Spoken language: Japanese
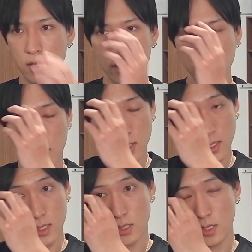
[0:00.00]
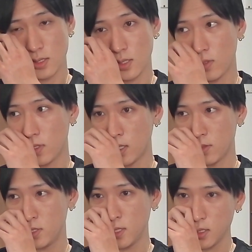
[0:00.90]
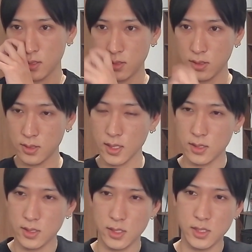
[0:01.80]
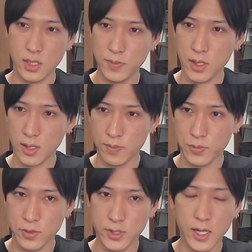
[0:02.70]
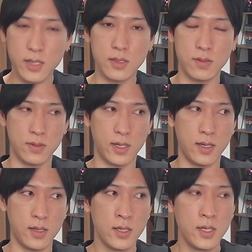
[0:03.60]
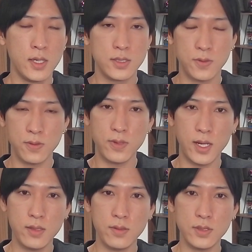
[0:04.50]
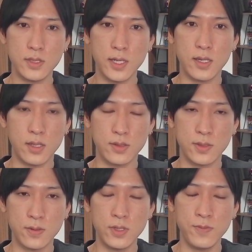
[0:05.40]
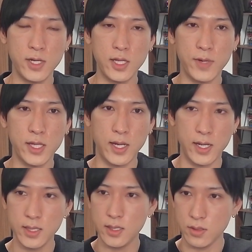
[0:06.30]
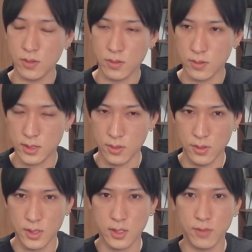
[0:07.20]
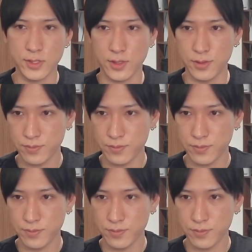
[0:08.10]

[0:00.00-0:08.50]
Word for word: で、ただしですね、これ、あの、7月の13日に CPI の発表を控えているので、そこの反応次第、あの、そこに向けてまたね、上がってくることが想定されます。